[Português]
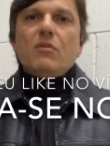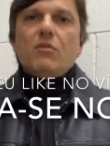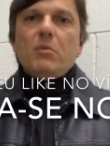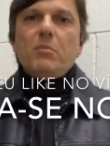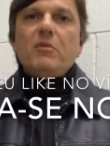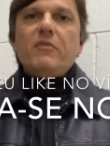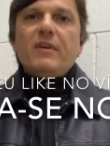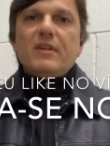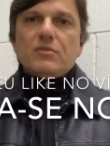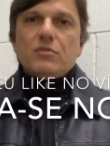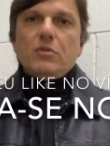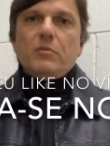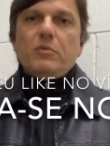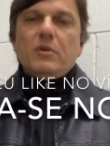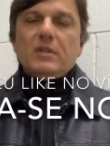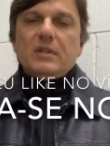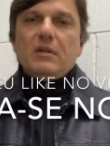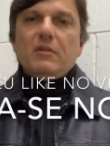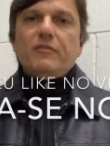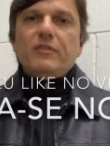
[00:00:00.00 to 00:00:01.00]
como vai se
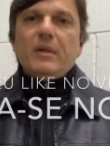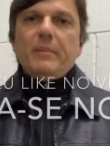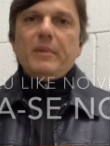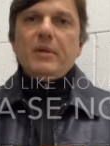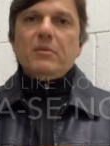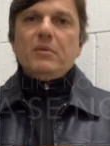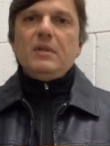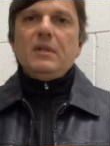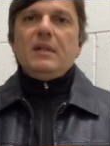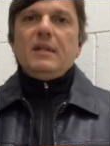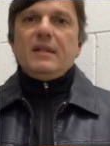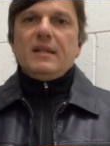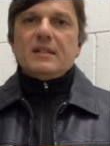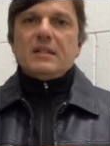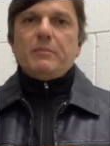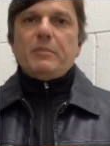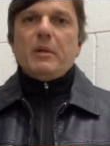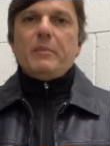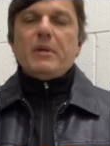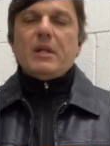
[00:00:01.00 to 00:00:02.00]
comportar o Flamengo
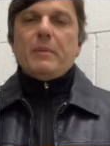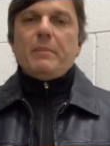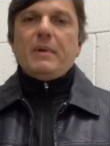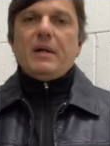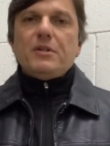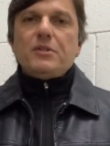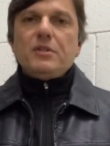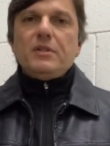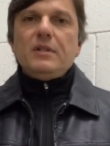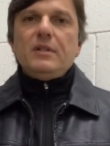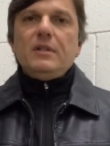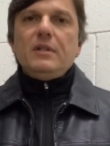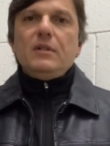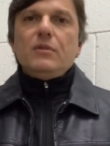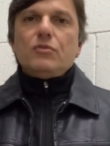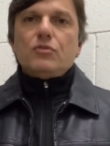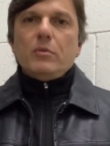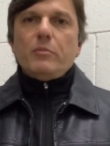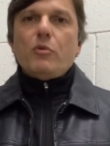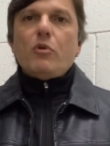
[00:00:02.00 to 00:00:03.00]
nessa primeira partida
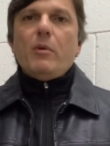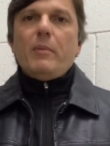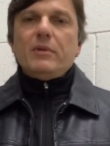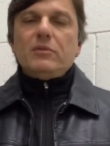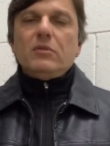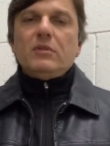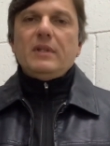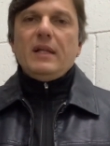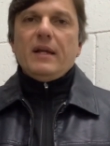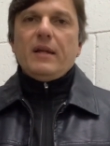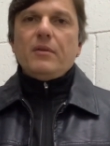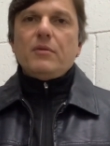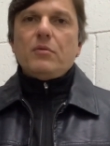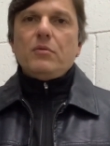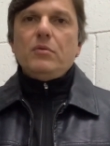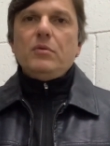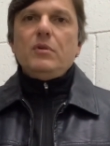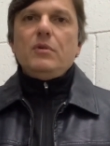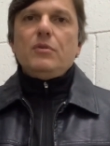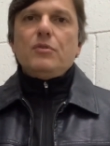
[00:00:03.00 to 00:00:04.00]
sob o comando
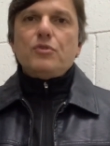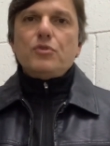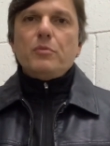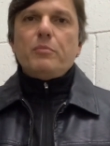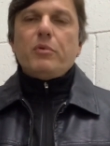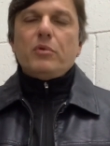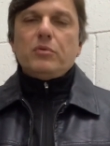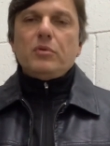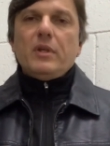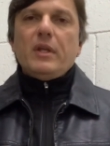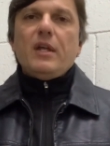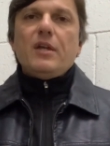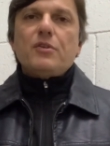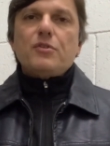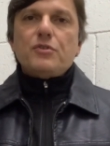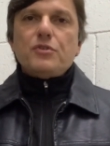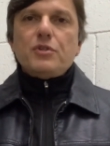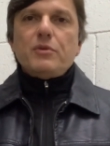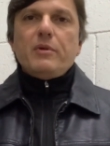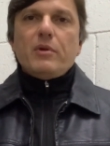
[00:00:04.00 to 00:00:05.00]
técnico de um
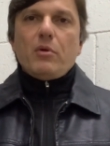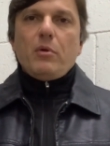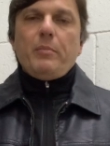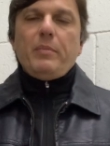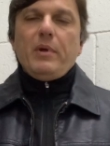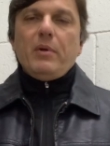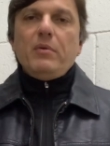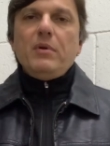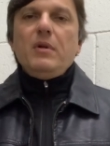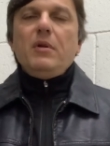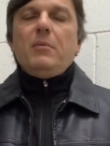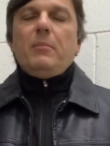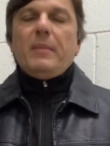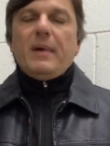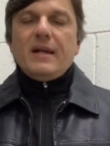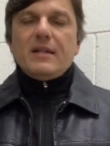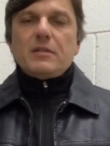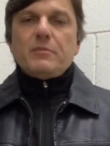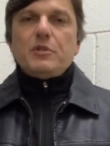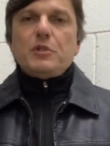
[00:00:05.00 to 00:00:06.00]
português, de um europeu,
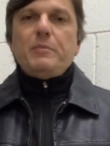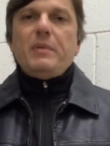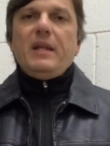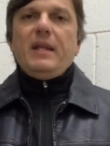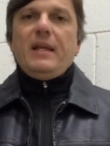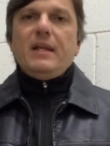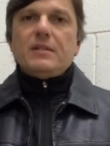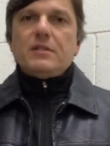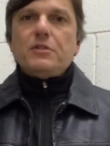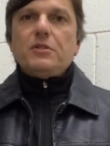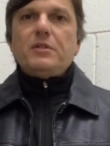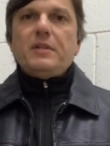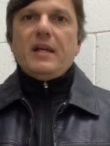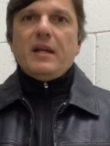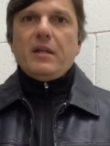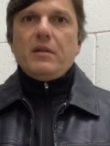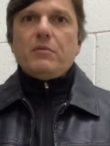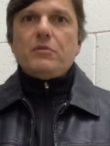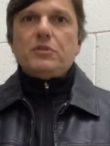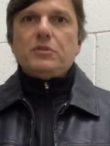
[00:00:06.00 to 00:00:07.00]
mais uma experiência de
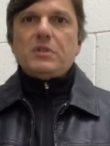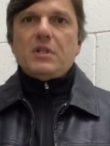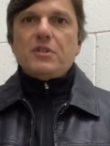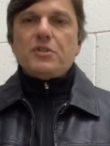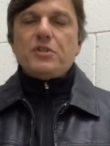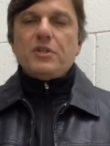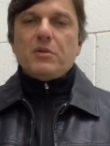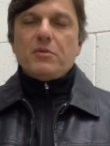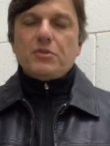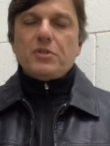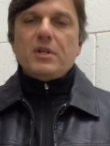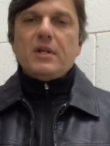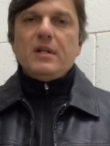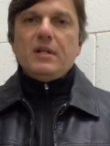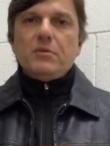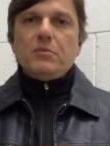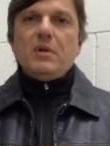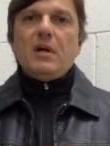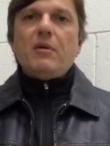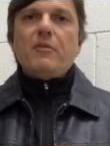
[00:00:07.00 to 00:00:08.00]
técnico estrangeiro
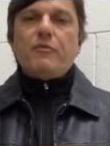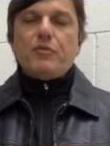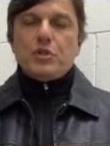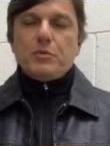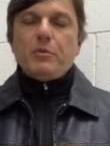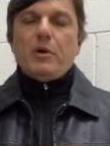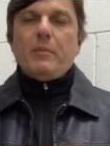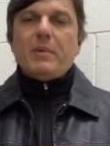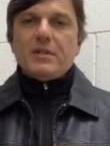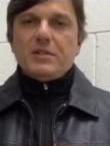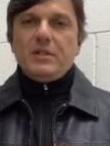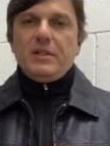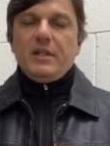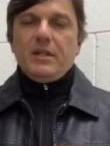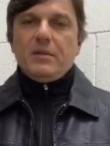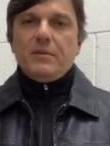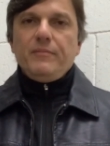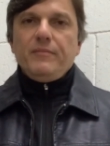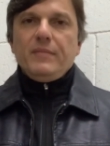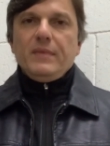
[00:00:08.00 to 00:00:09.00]
chegando ao futebol
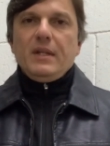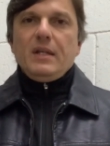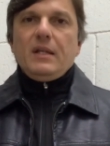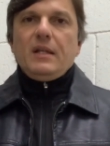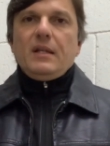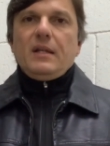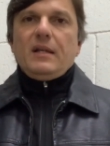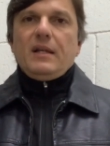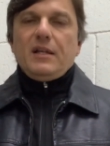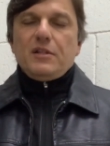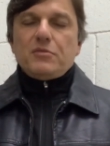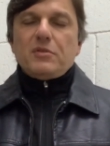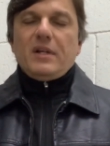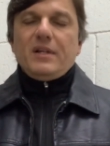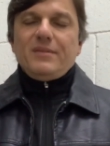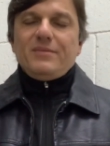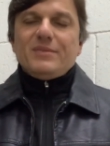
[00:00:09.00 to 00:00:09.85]
brasileiro. É isso aí,